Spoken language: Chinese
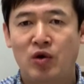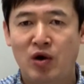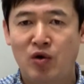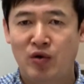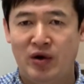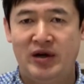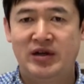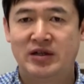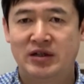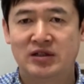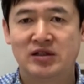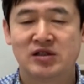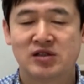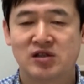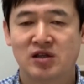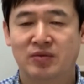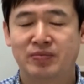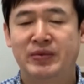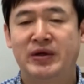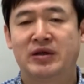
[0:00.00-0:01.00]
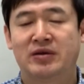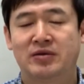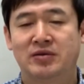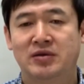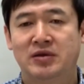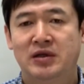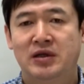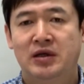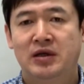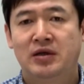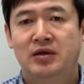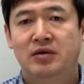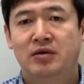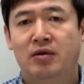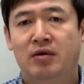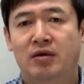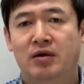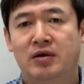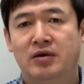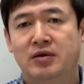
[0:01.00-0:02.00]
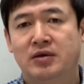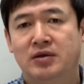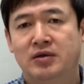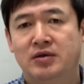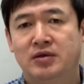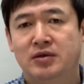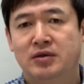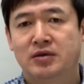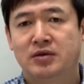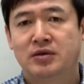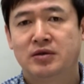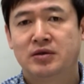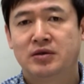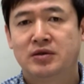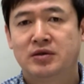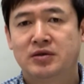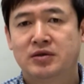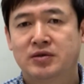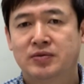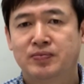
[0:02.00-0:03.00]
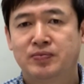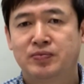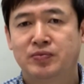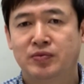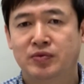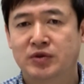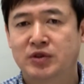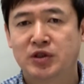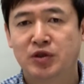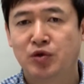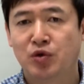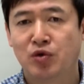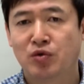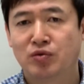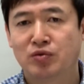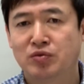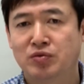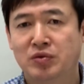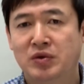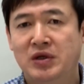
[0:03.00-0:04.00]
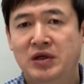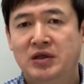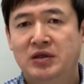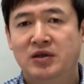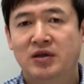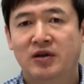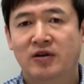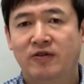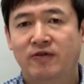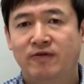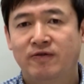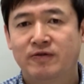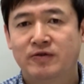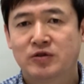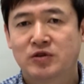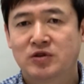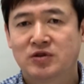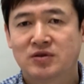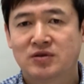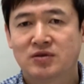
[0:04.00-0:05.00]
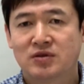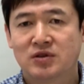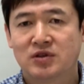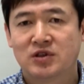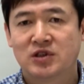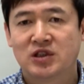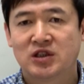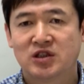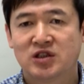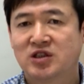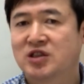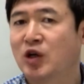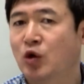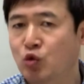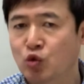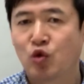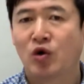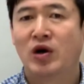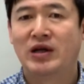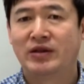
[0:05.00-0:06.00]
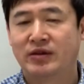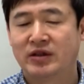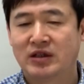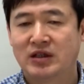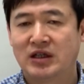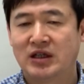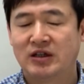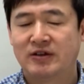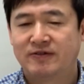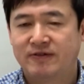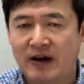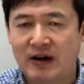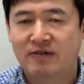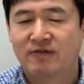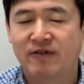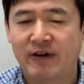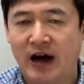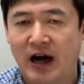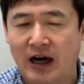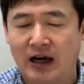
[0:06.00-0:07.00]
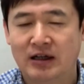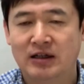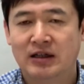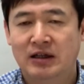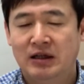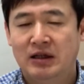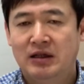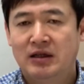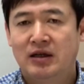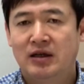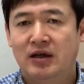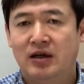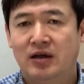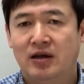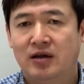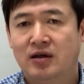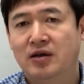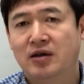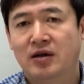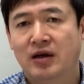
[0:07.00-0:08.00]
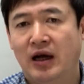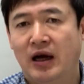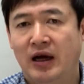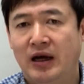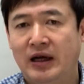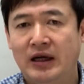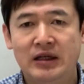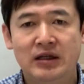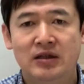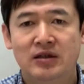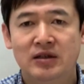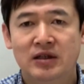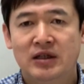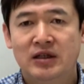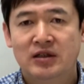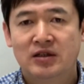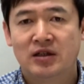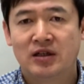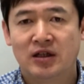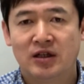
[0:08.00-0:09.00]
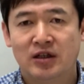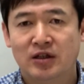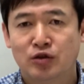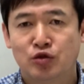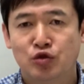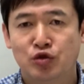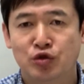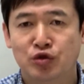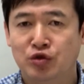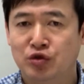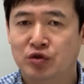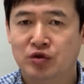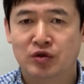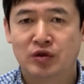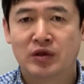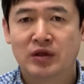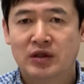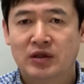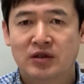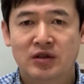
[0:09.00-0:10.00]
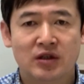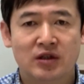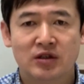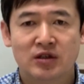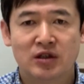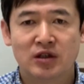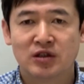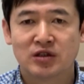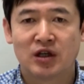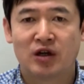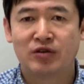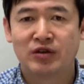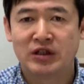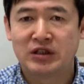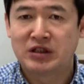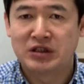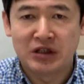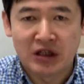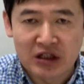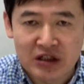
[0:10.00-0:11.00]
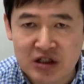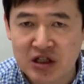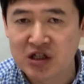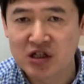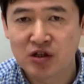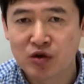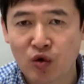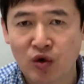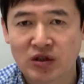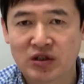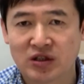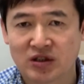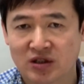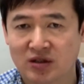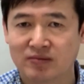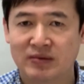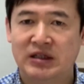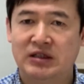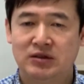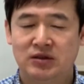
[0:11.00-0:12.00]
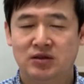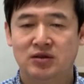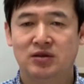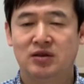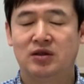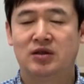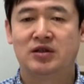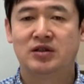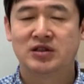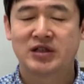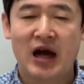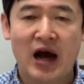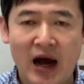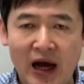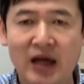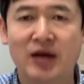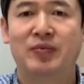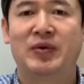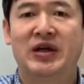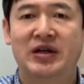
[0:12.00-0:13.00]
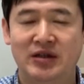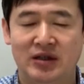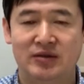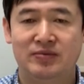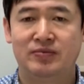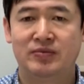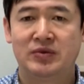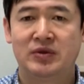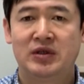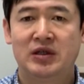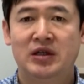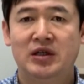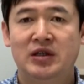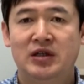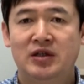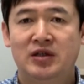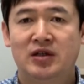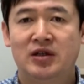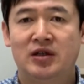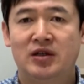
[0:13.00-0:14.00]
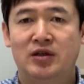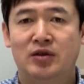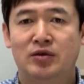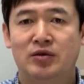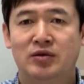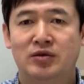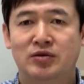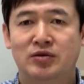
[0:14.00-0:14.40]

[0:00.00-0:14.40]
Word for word: 关怀人的生命，啊。不是用啊这手段啊方法啊来啊去啊得着人的人气或者什么，而是爱别人啊。